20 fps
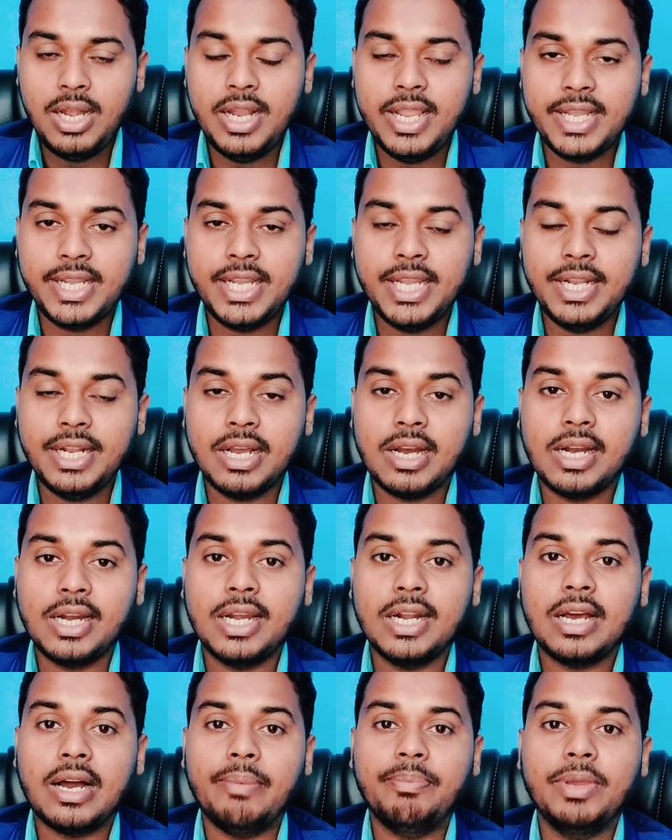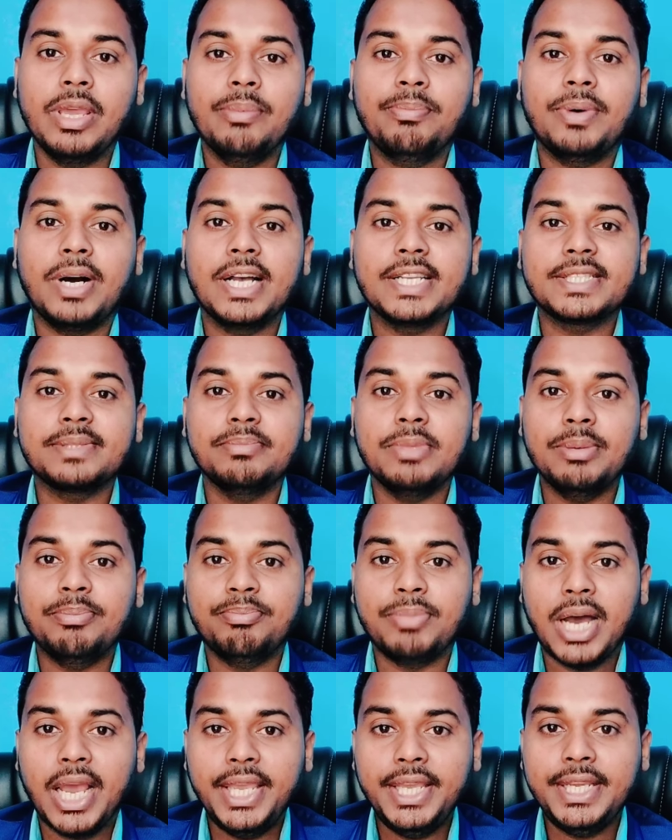लेकिन अगर आपके पास
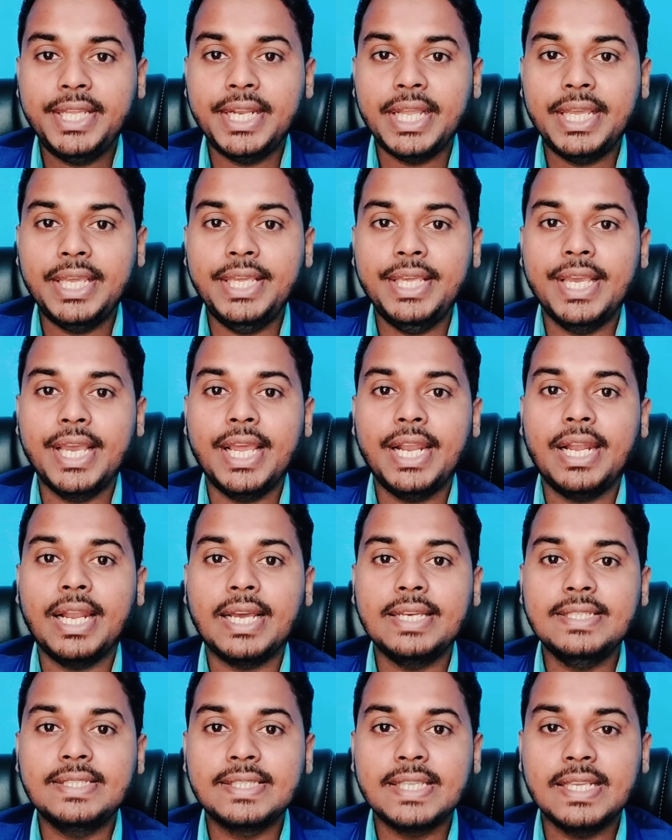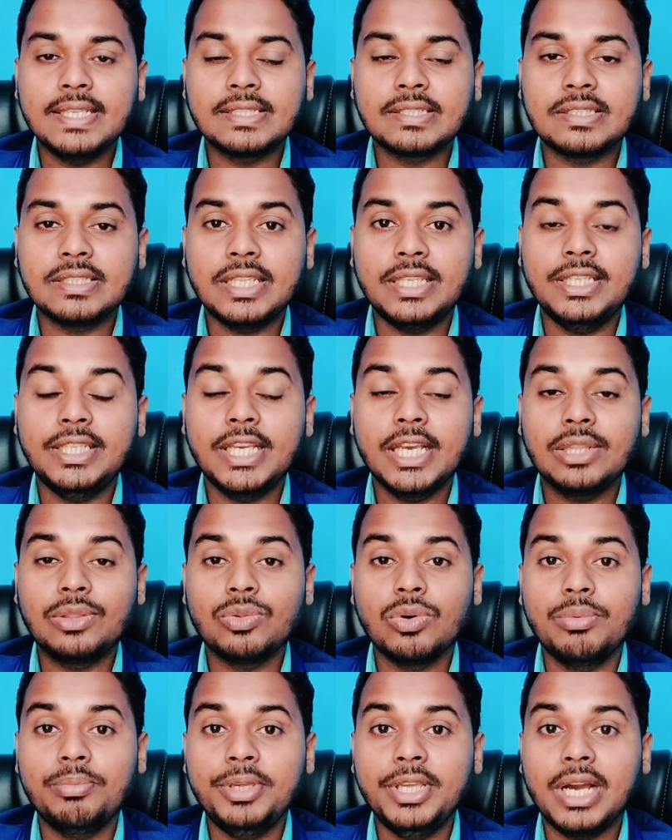में बाइक नहीं है लाइसेंस नहीं है
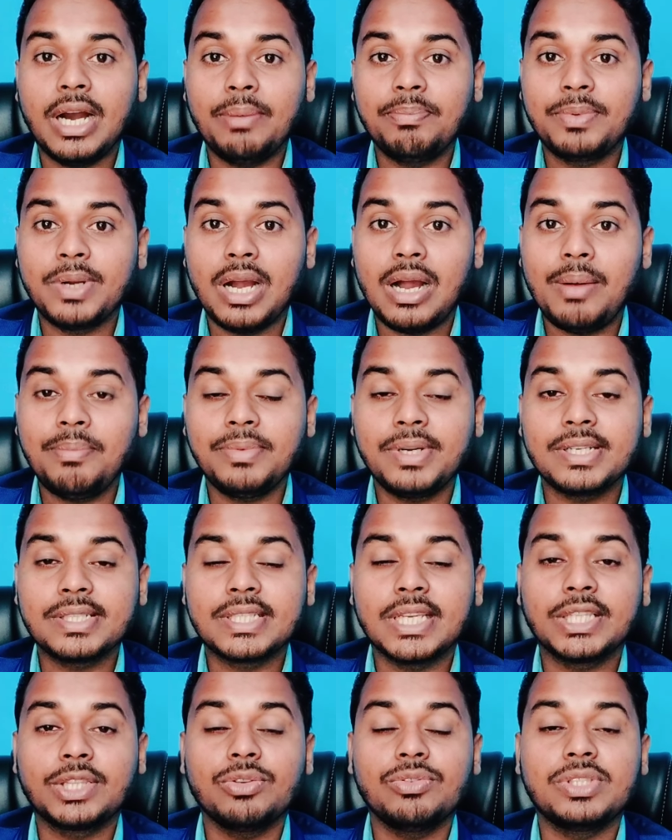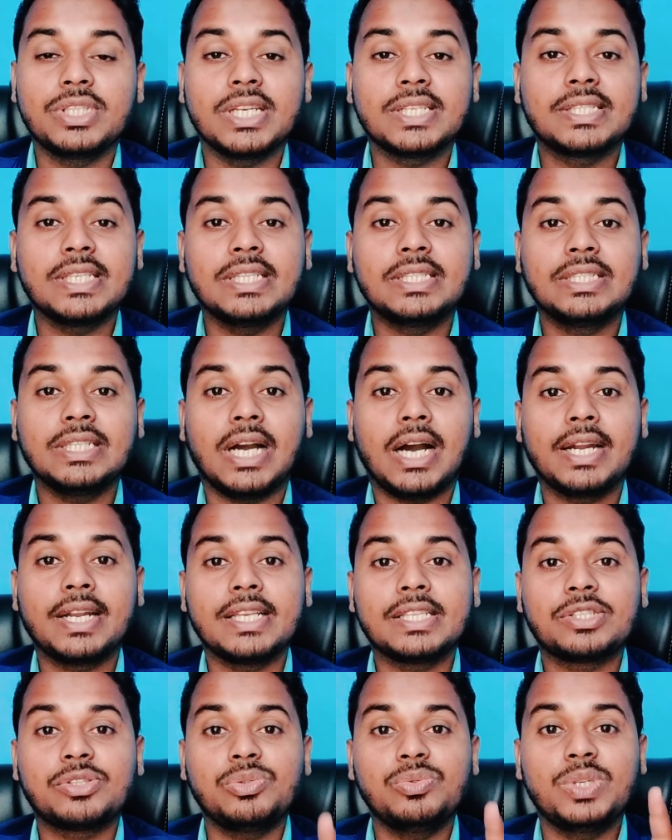तो भी आप काम कर सकते हो जैसे
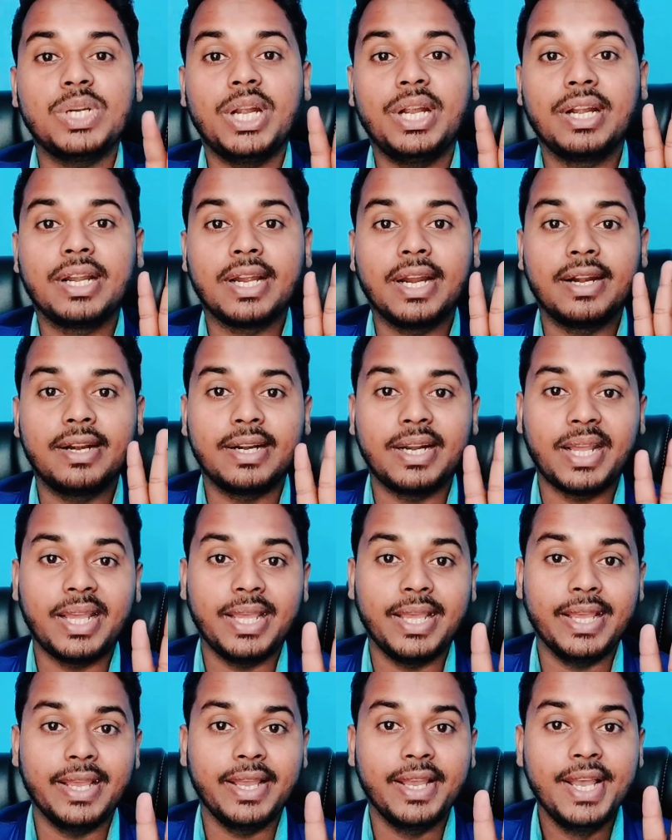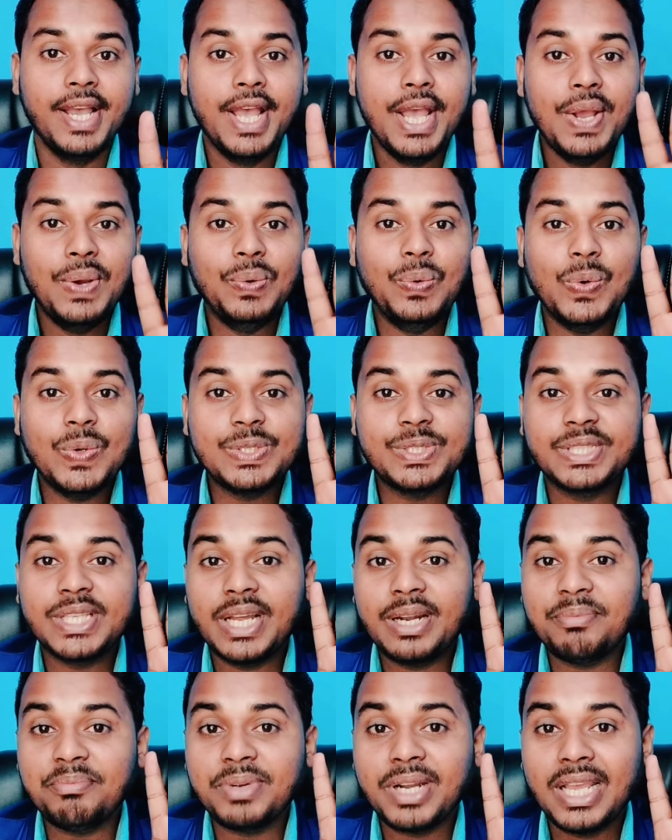चार स्टूडेंट कर रहे हैं वो
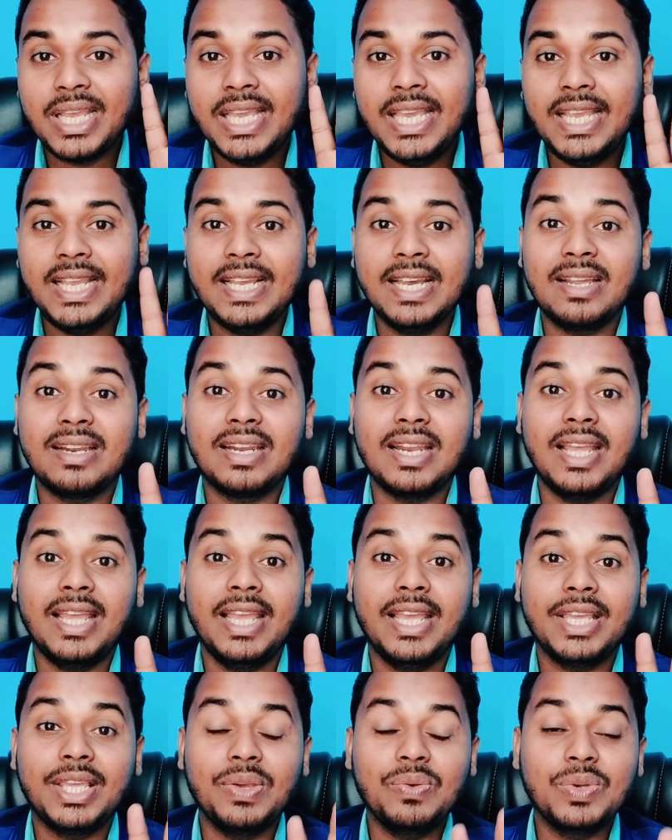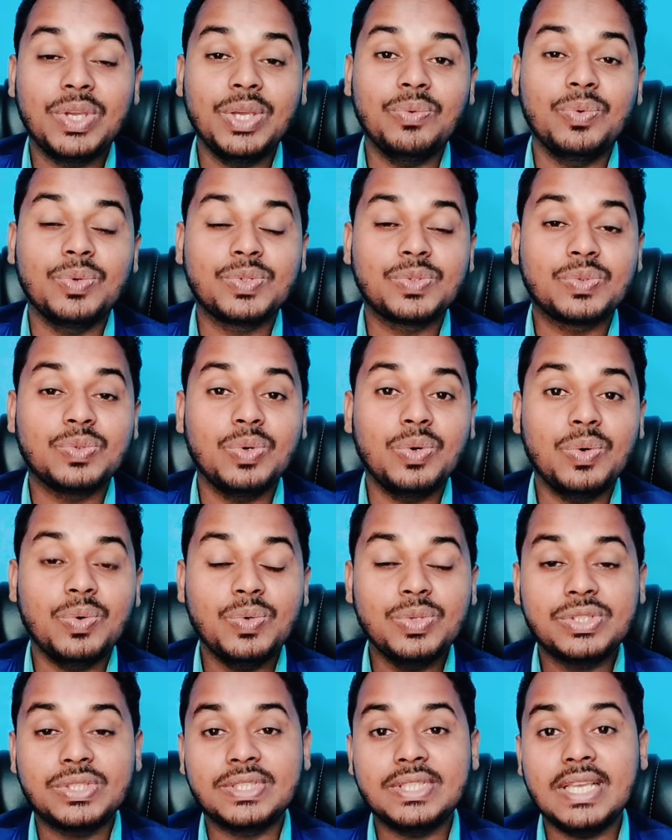शर्म नहीं कर रहे हैं क्योंकि उसको
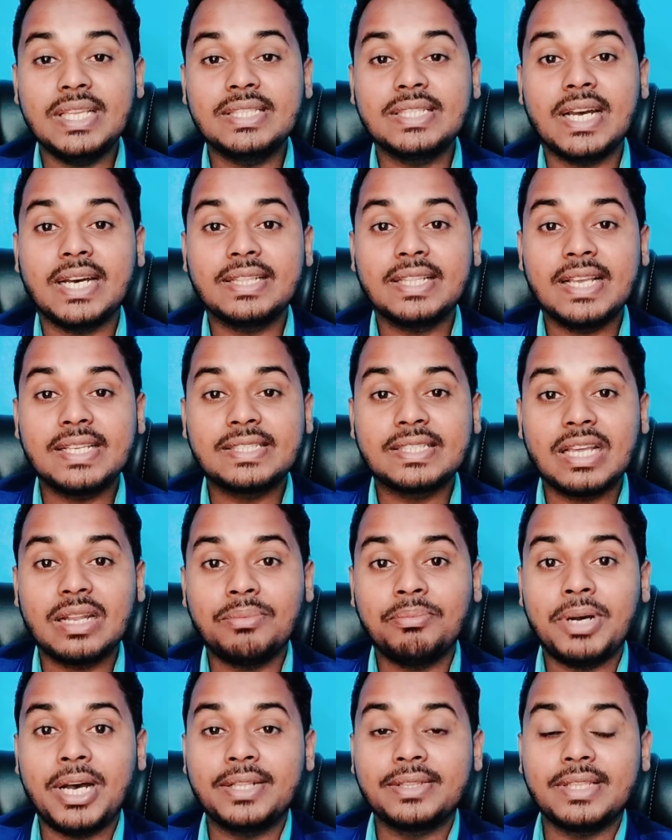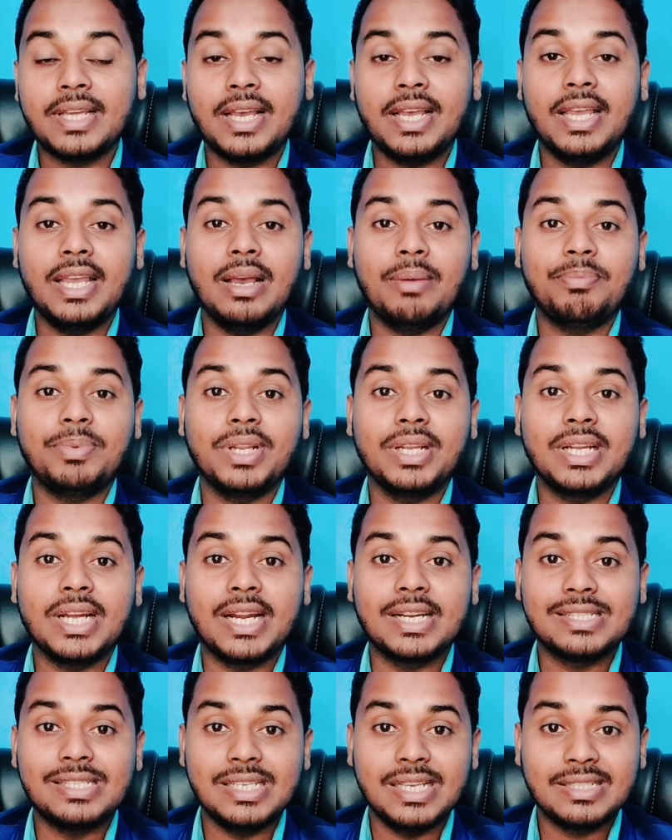उससे ज़्यादा शर्म आता है अपने
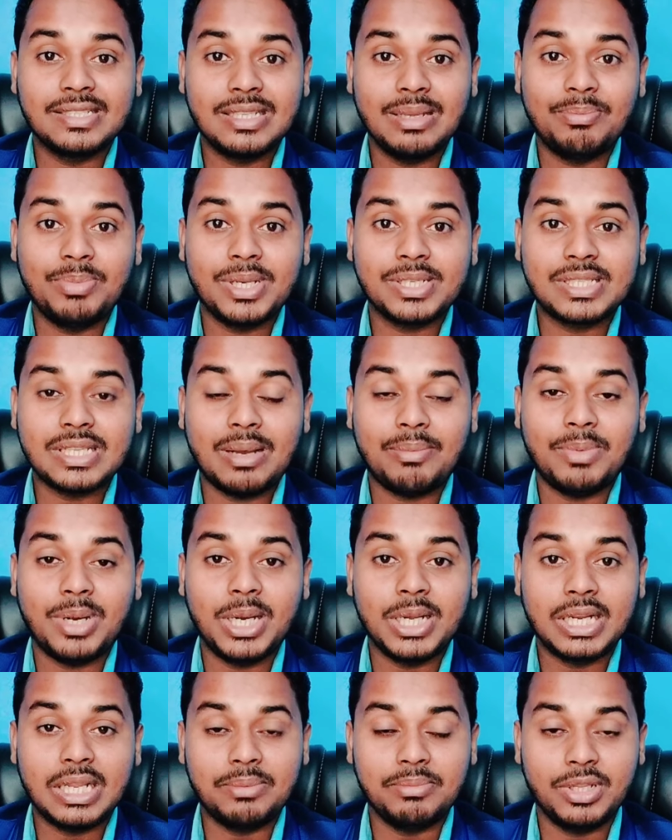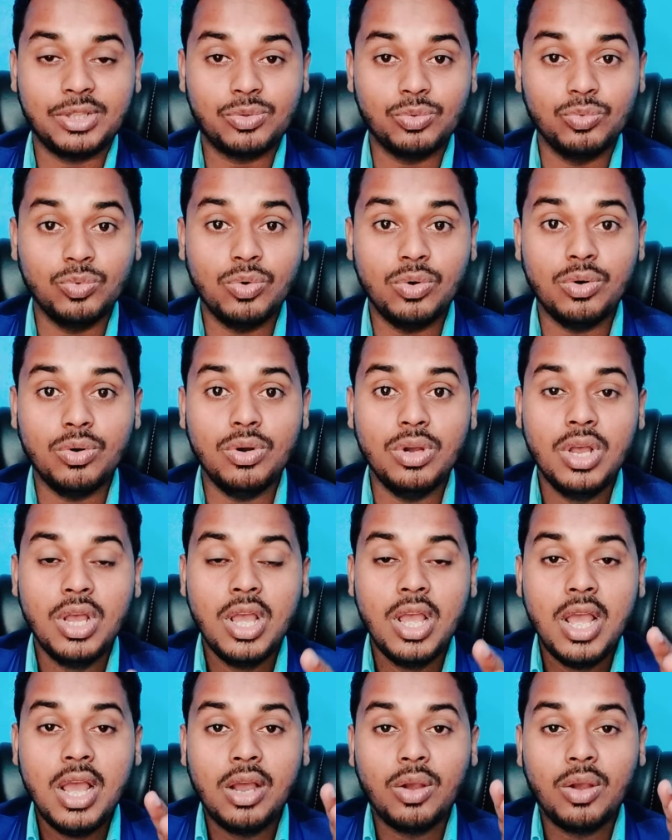गार्जियन से पैसा मांगने में तो वो